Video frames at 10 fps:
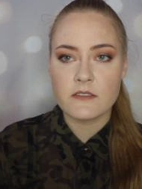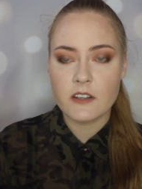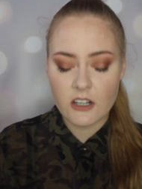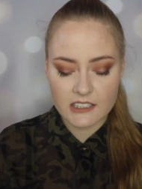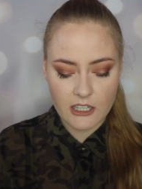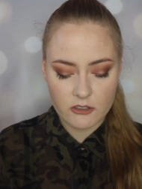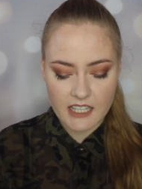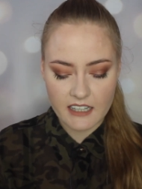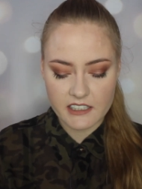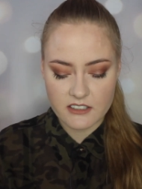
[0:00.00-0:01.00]
Wygląda on
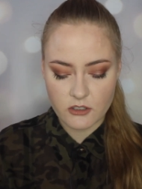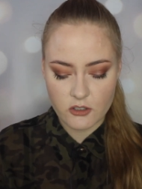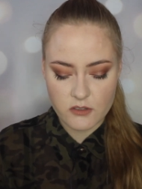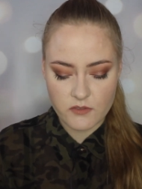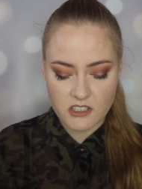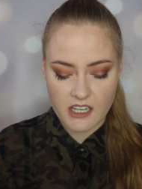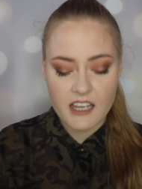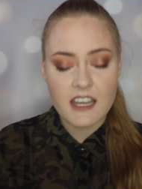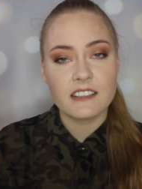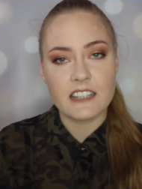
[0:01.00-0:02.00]
tak, jest to oczywiście
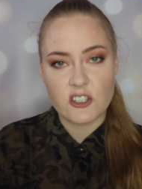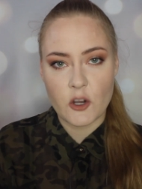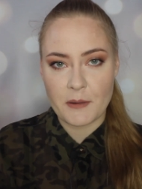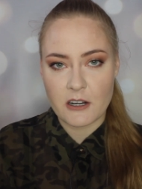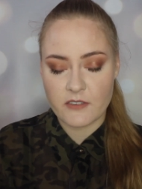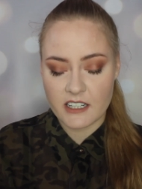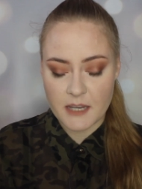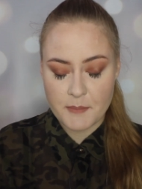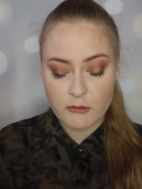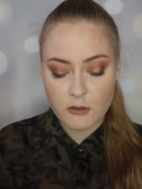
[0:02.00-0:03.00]
też
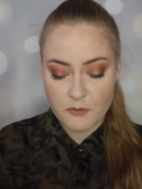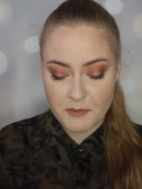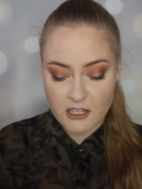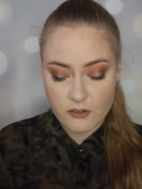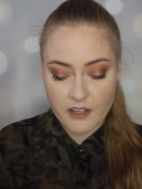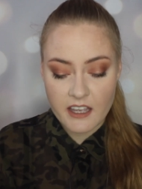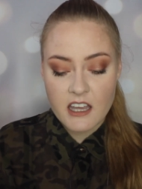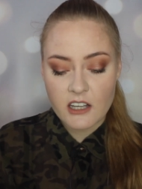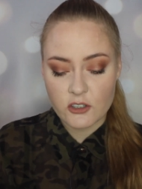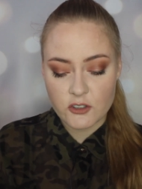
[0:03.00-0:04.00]
opakowanie pełnowymiarowe
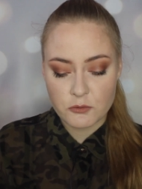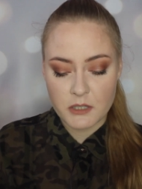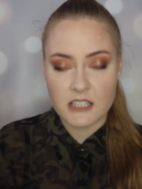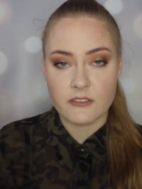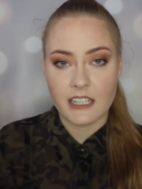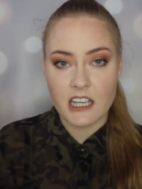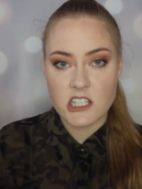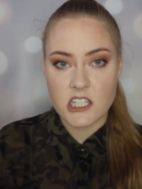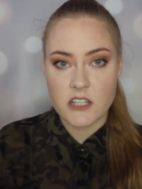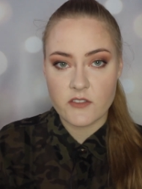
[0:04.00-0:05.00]
kosztuje
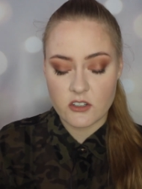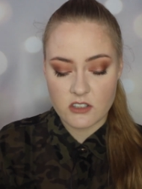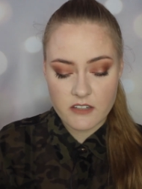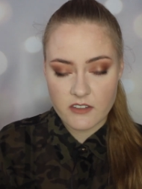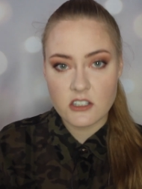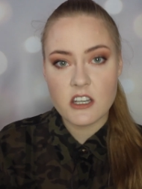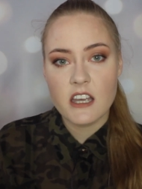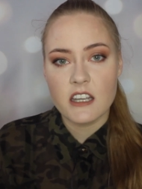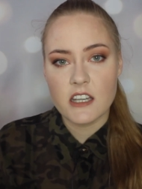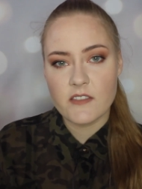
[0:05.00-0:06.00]
12,99
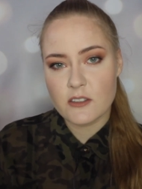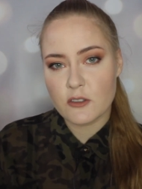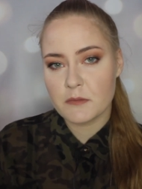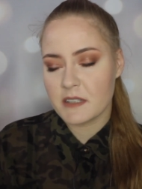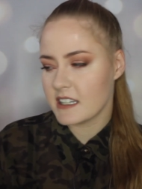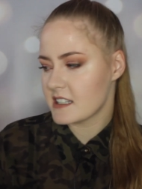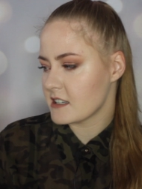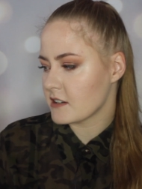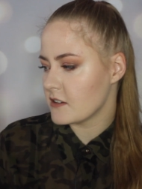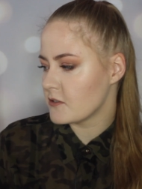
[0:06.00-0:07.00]
i według mnie
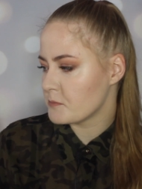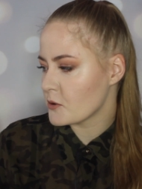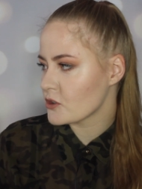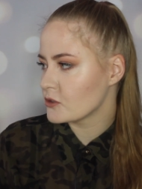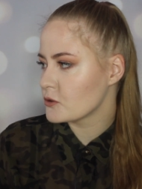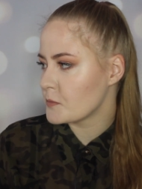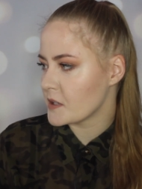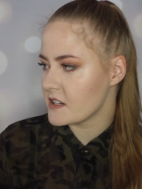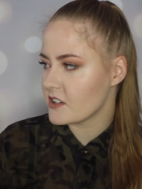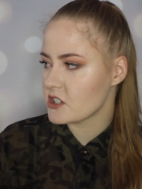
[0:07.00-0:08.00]
jest całkiem w porządku,
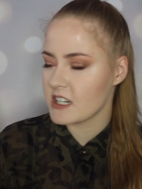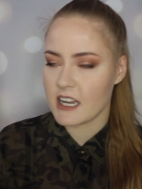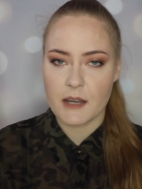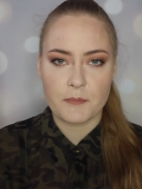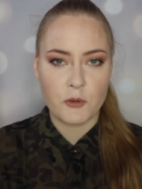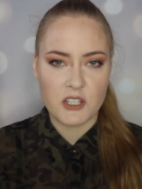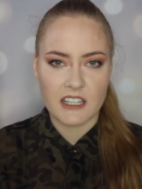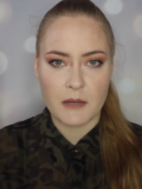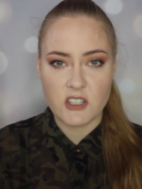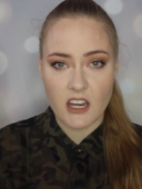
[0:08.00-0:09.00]
ponieważ ja
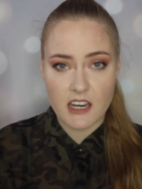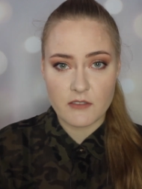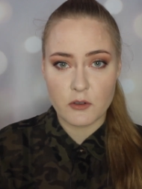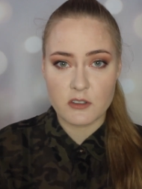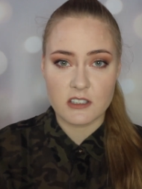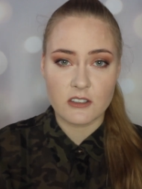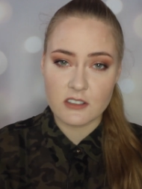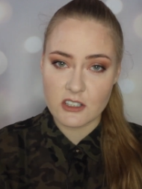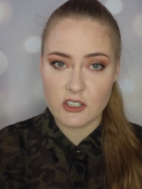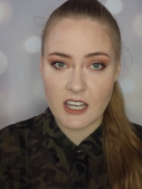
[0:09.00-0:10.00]
posiadam cienkie włosy,
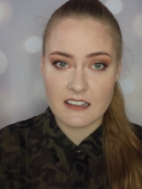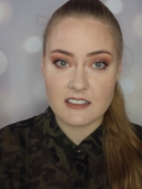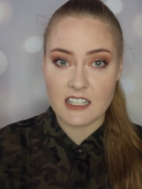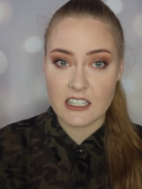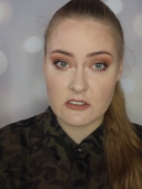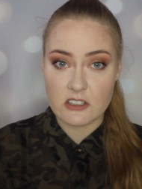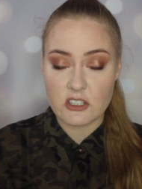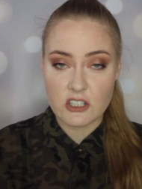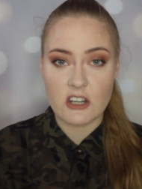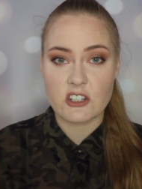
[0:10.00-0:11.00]
dosyć gęste i
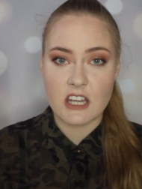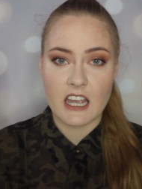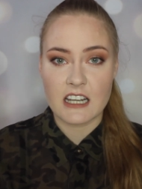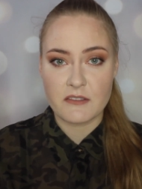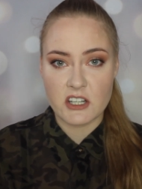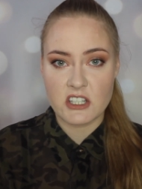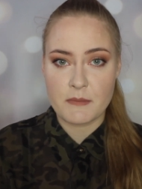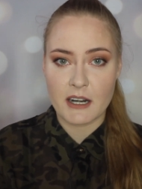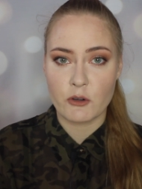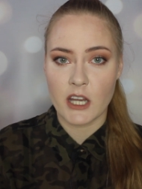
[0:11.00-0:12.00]
dosyć ciężkie, ale
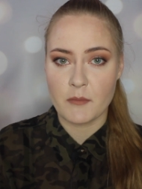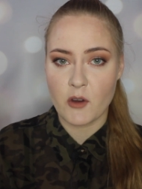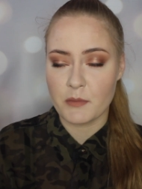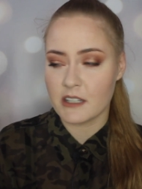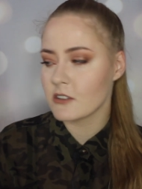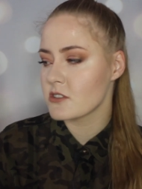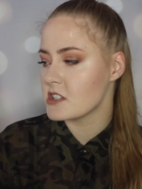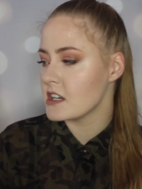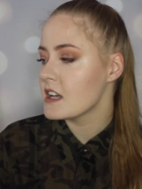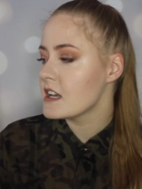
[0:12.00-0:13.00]
właśnie brakuje im
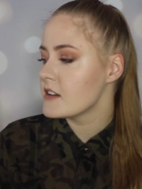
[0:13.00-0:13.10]
objętości,